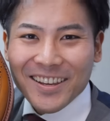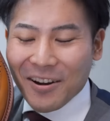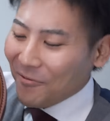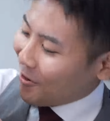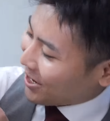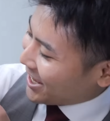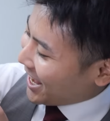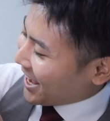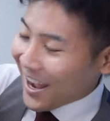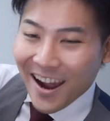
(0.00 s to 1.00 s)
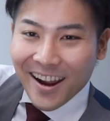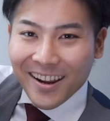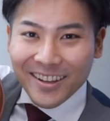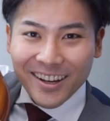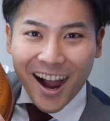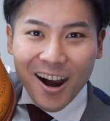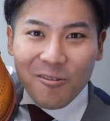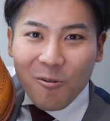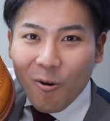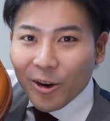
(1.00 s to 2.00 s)
いや、もうこれねかっ
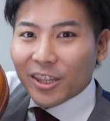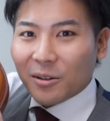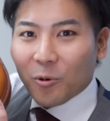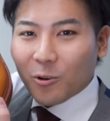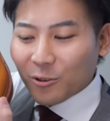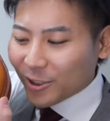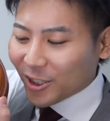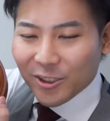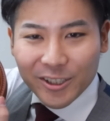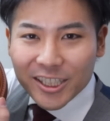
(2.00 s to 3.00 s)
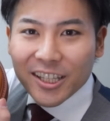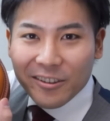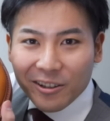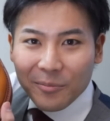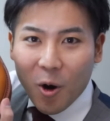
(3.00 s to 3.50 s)
こいいっていうか、もう美しいですよね、